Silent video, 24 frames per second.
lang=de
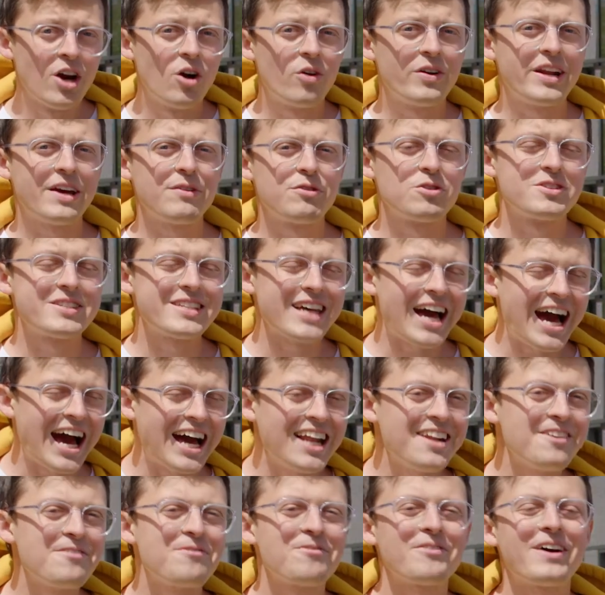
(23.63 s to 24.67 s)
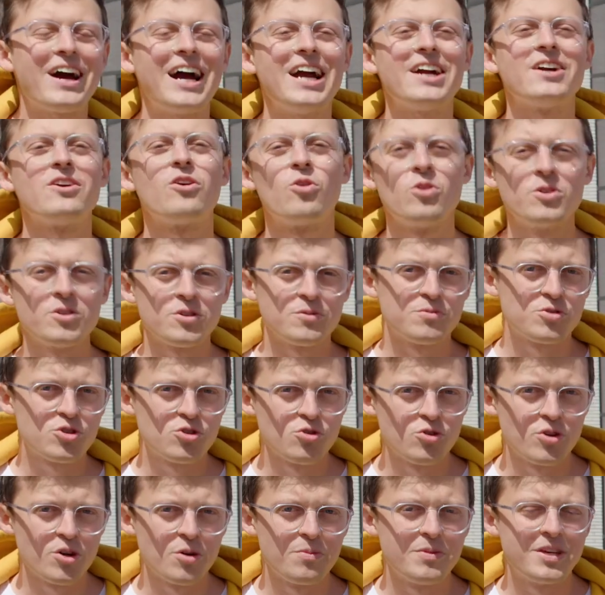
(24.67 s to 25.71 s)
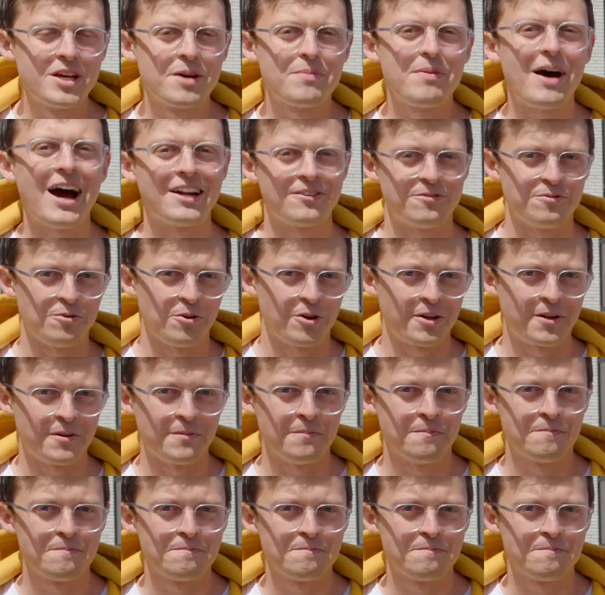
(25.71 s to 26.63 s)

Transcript: Und er wird uns alle Fragen rund ums Studium hier beantworten.